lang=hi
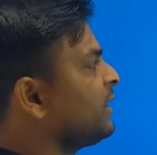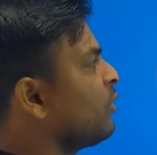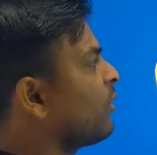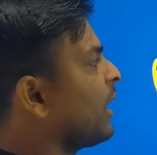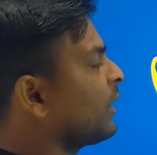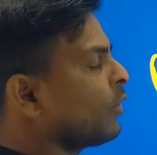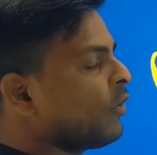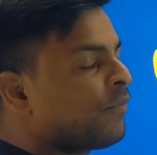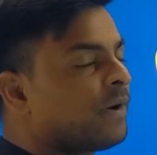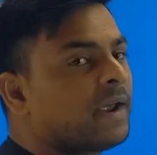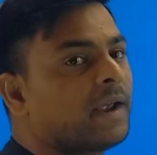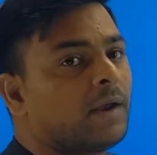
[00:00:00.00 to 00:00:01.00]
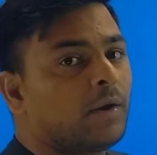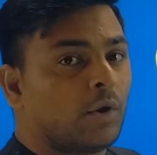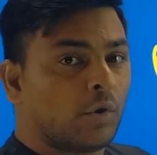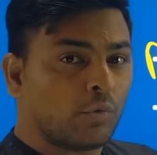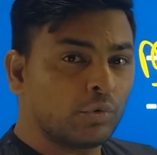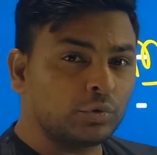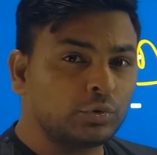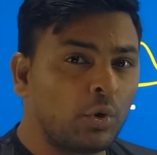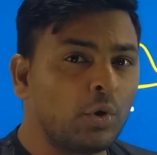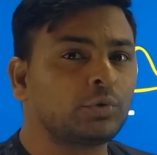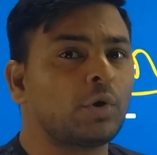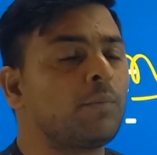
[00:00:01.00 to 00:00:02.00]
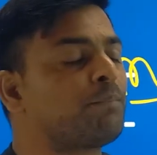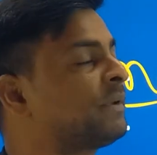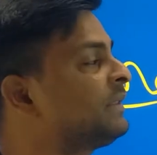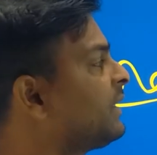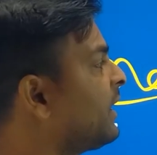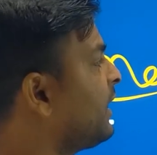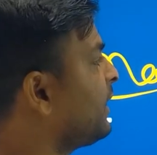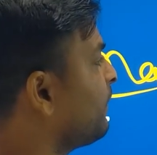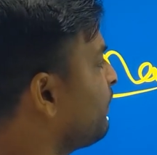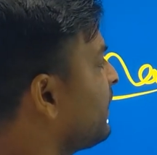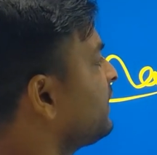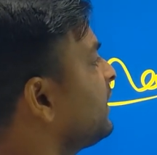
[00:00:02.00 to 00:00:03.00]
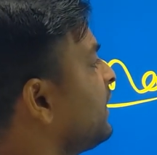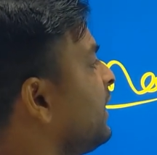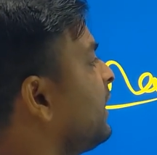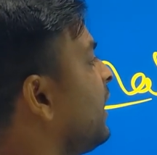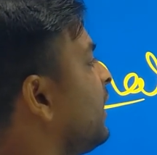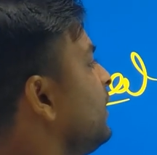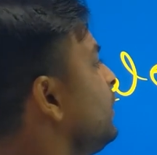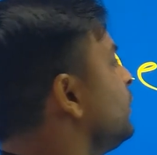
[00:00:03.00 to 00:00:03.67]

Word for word: की जो कट ऑफ है वो 215 नंबर से लेकर